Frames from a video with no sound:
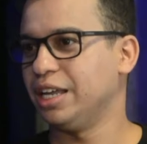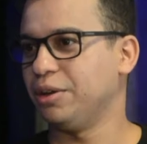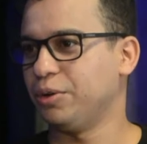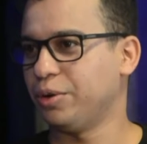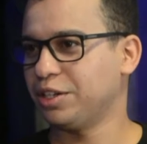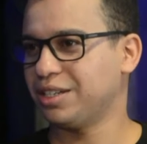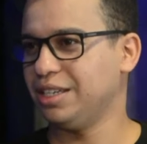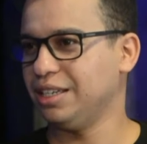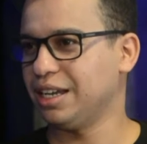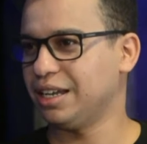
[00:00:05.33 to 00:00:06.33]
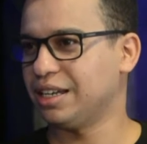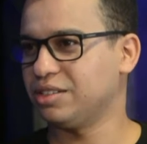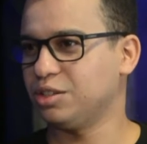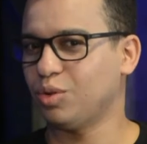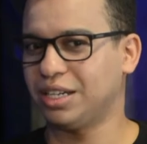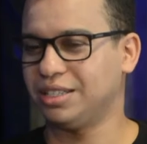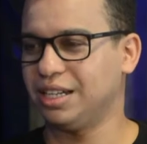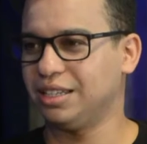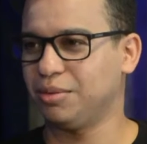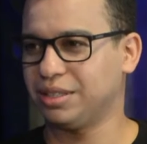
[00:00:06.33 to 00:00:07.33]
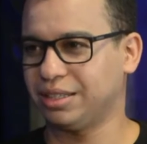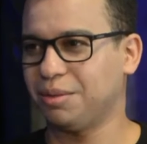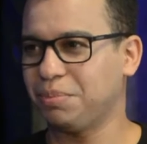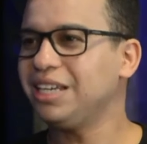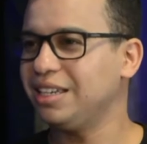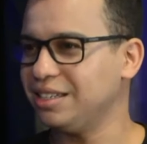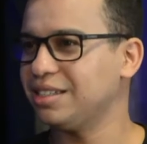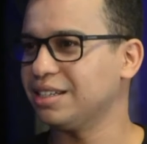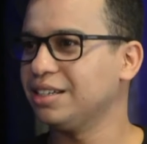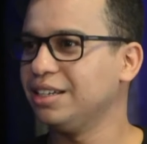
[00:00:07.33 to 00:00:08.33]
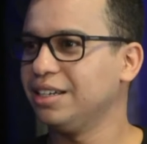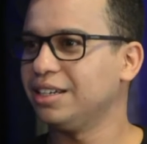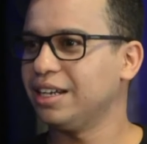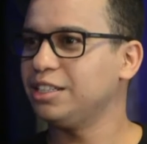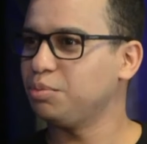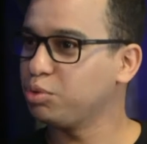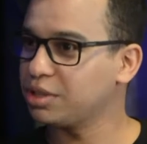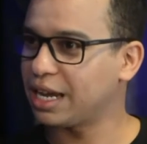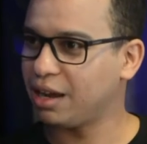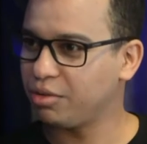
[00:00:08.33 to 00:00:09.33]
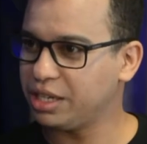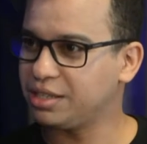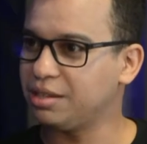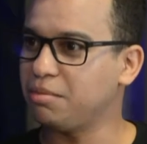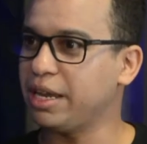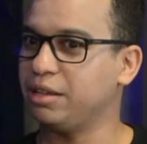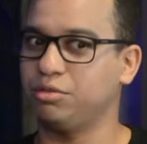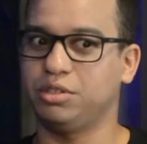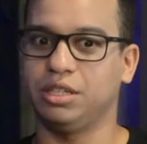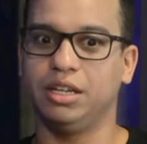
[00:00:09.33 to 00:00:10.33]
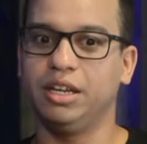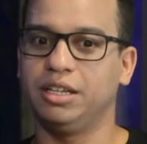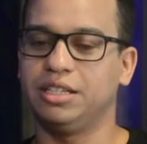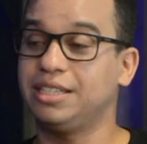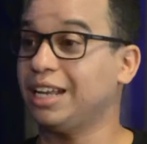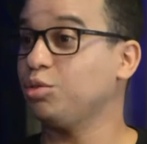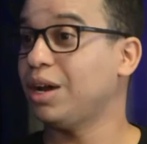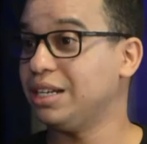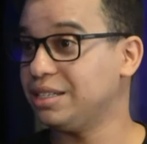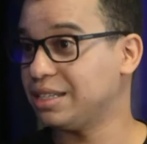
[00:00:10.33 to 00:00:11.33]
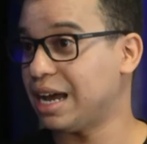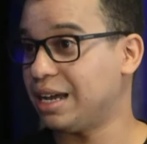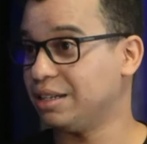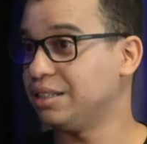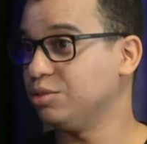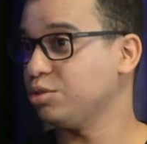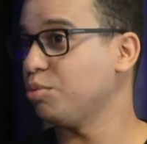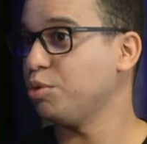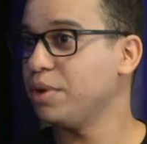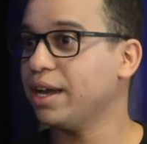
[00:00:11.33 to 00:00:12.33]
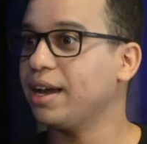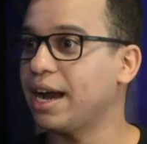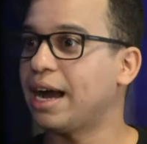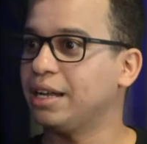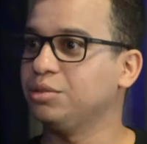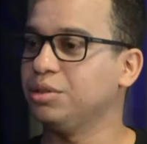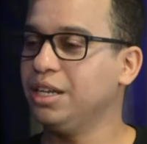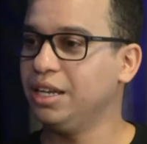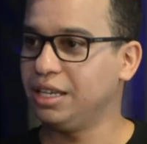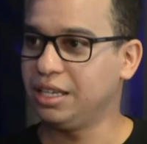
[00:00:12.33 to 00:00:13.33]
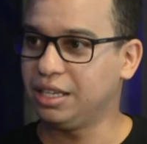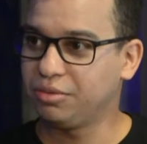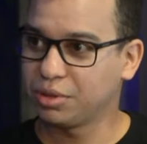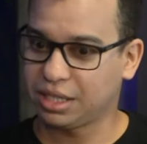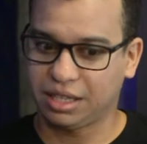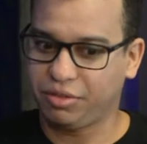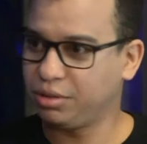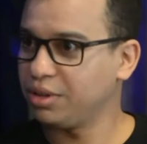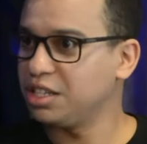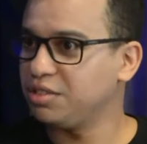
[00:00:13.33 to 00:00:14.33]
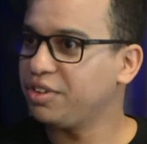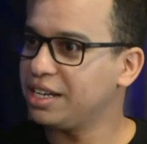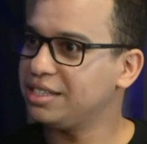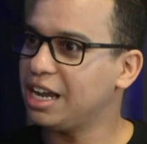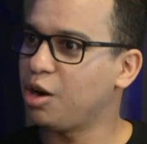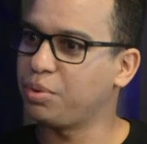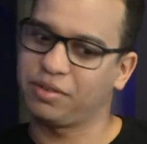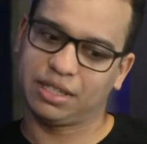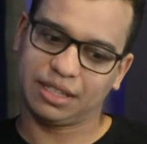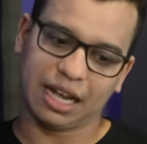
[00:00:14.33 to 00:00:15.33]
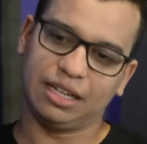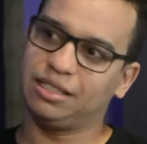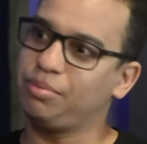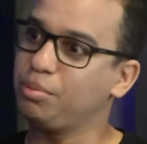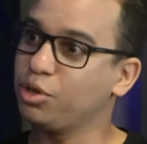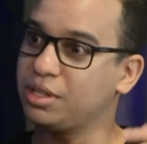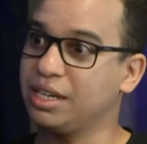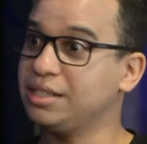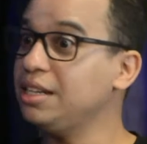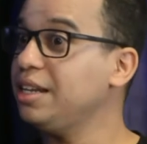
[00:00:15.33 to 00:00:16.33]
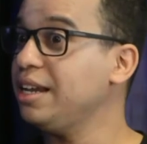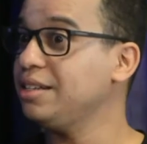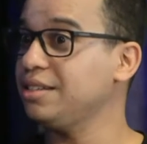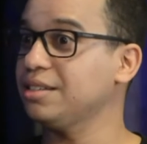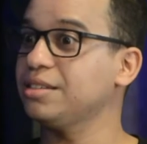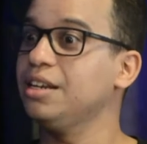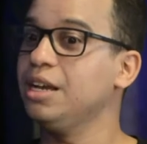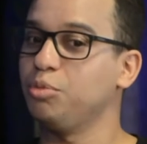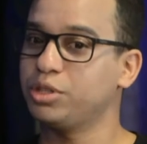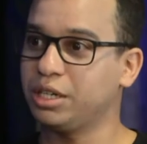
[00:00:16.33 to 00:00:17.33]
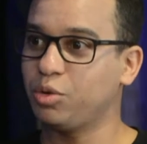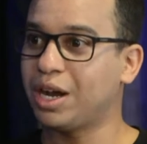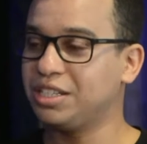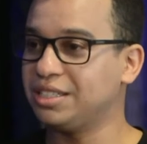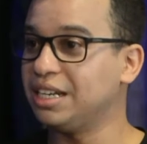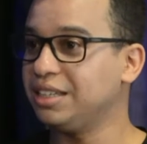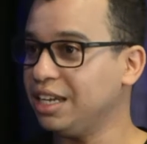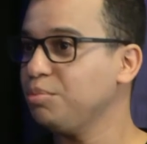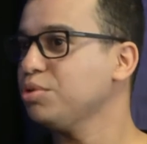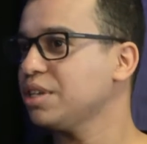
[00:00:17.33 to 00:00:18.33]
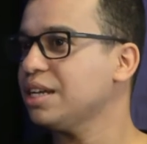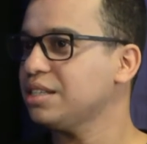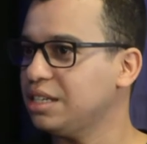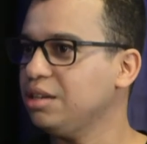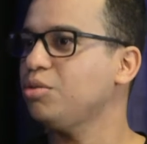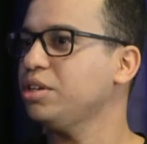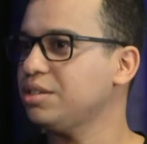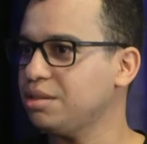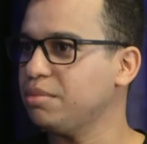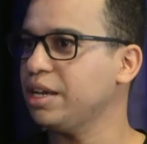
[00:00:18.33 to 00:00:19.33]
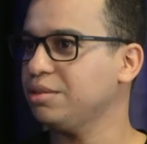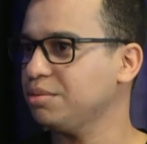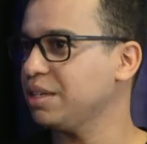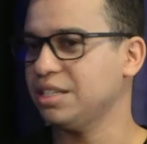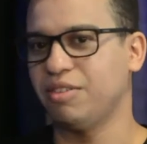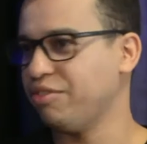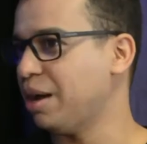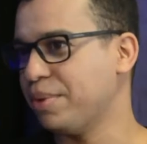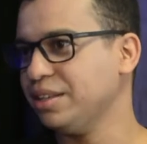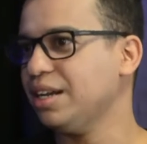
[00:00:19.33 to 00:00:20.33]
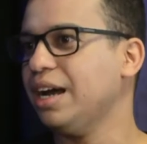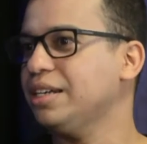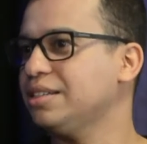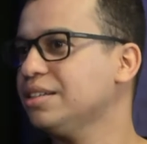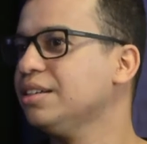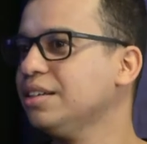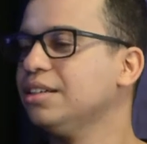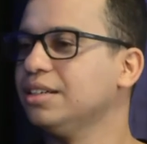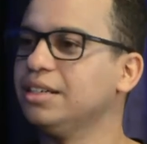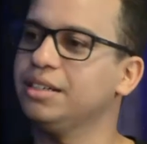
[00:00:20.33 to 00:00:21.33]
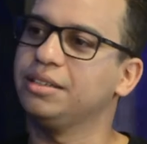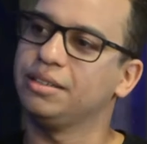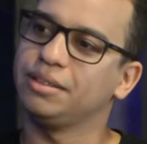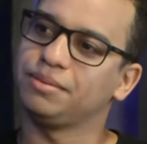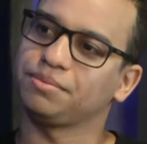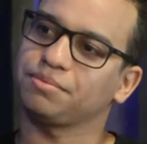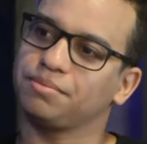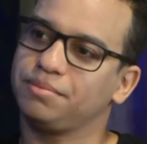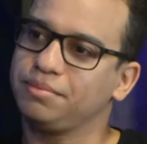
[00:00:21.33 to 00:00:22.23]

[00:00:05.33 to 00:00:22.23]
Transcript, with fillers: Eu, eu acho que a, às vezes o artista ele tem uma certa preguiça, uhum. né? De buscar conhecimento, de, de se atualizar sobre o mercado. E você tem feito um grande diferencial, porque você está ali sempre mostrando as tendências, mostrando que o artista ele tem que buscar sim conhecimento, porque senão ele vai ficar para trás. Com né? certeza. Né? É assim,